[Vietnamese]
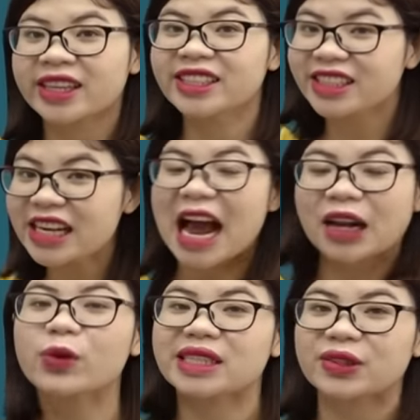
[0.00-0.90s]
Những chữ
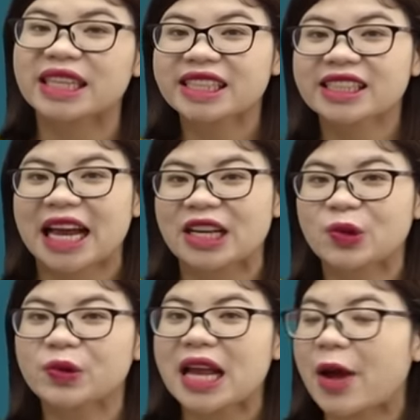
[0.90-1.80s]
Hán của 6 danh từ này
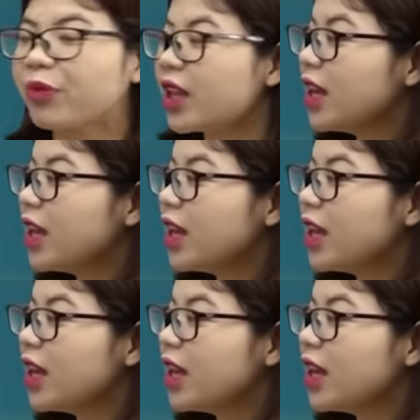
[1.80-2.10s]
đúng không nào?